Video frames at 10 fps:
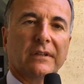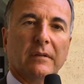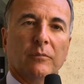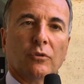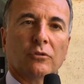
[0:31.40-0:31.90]

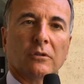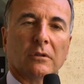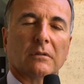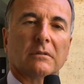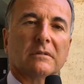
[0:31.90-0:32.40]
nel
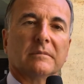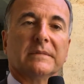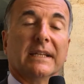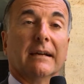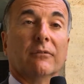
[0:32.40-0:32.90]
mondo
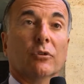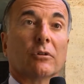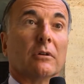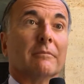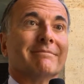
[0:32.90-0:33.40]
del
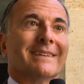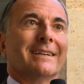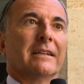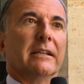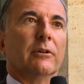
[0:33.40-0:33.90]
lavoro,
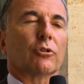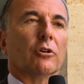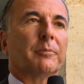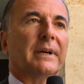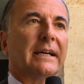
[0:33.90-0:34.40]

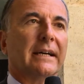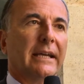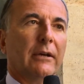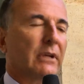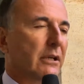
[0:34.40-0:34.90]
l'Europa
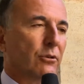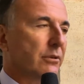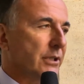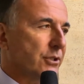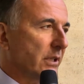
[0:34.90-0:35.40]
è una
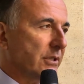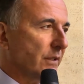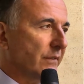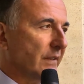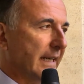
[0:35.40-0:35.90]
cornice
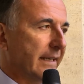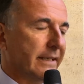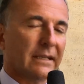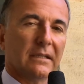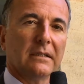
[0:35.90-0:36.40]

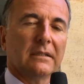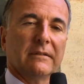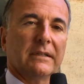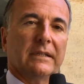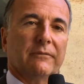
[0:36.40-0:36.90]
necessaria.
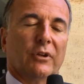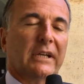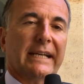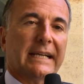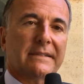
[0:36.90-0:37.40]
Eh, voi
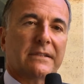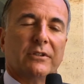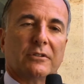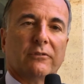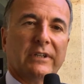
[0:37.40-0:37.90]
ragazzi
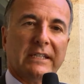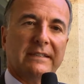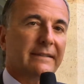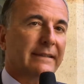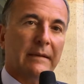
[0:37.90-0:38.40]
vi
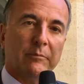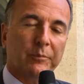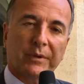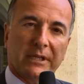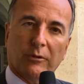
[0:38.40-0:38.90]
troverete
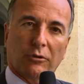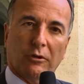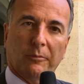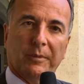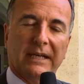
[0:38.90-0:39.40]
sempre
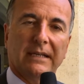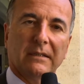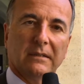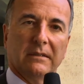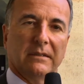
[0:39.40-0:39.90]
l'Europa
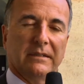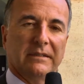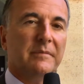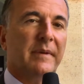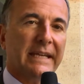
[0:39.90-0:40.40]
eh,
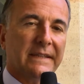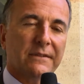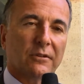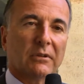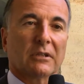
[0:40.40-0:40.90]
di
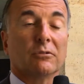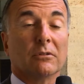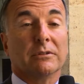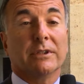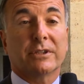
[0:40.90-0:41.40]
mezzo,
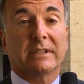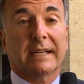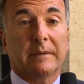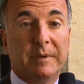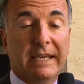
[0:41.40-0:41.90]
qualcuno dice tra
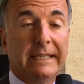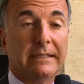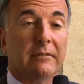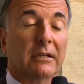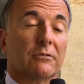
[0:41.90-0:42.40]
i
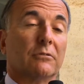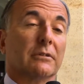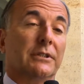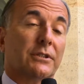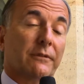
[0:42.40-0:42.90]
piedi, qualcuno
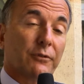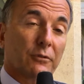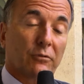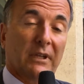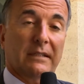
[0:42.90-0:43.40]
dice
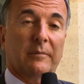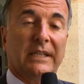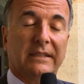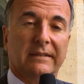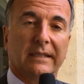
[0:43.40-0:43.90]

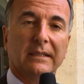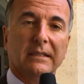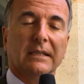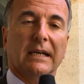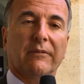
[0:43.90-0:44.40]
fortunatamente
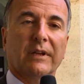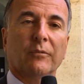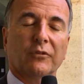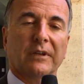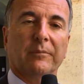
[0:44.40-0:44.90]

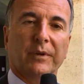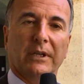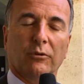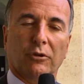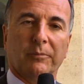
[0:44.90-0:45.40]
avremo sempre
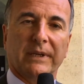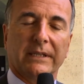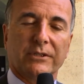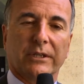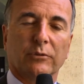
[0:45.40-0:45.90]
l'Europa che
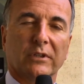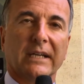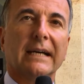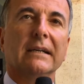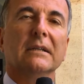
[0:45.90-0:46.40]
ci
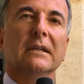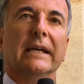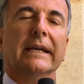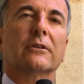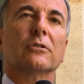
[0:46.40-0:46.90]
aiuterà.
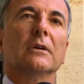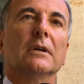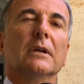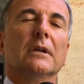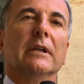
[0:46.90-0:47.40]
Ecco,
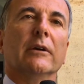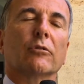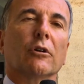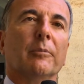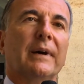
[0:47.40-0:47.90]

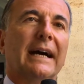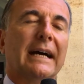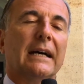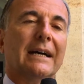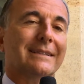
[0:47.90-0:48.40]
l'Europa
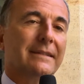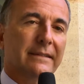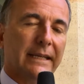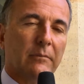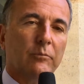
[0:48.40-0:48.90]
ha ad
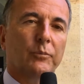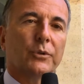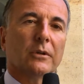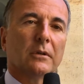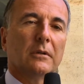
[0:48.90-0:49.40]

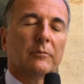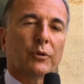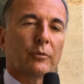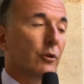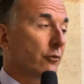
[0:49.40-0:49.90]
esempio
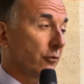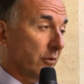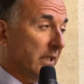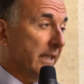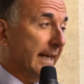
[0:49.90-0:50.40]
promosso
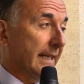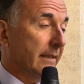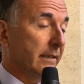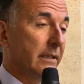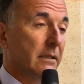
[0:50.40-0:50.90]
negli
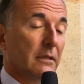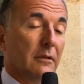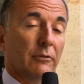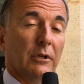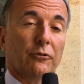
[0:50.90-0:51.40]
anni
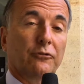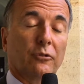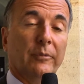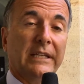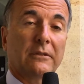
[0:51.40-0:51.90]
quello
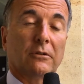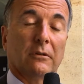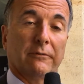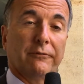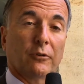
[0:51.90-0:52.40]

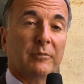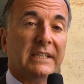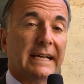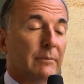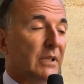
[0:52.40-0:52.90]
strumento
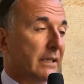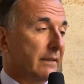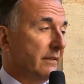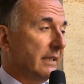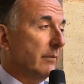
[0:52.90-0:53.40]
formidabile che
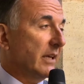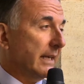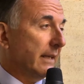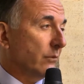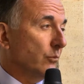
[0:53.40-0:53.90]
si chiama
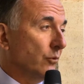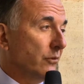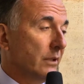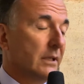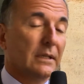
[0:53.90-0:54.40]

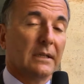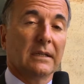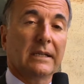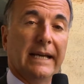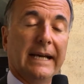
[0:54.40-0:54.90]
Erasmus, mm-hmm.
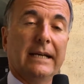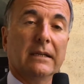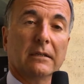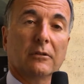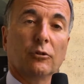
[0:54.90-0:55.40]
che
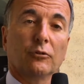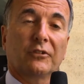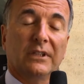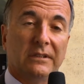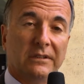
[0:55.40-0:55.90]
ha
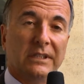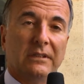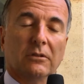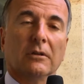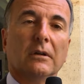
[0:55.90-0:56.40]

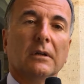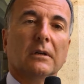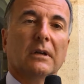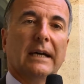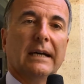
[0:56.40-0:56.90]
consentito
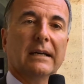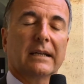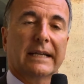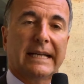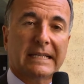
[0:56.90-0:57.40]
a
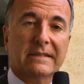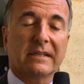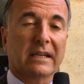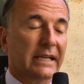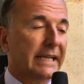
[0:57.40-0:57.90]

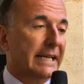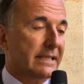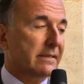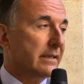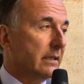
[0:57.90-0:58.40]
ragazzi e
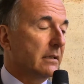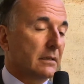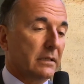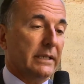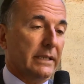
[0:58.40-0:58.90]
ragazze
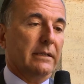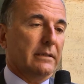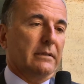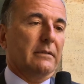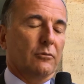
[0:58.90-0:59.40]
che
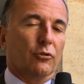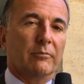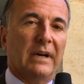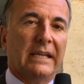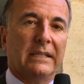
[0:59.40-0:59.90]
eh,
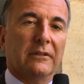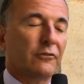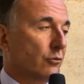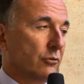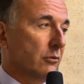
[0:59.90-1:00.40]
ormai
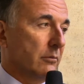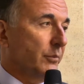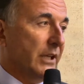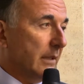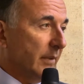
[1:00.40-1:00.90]
sono
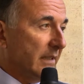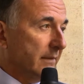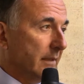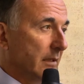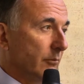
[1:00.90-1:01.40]
pienamente nel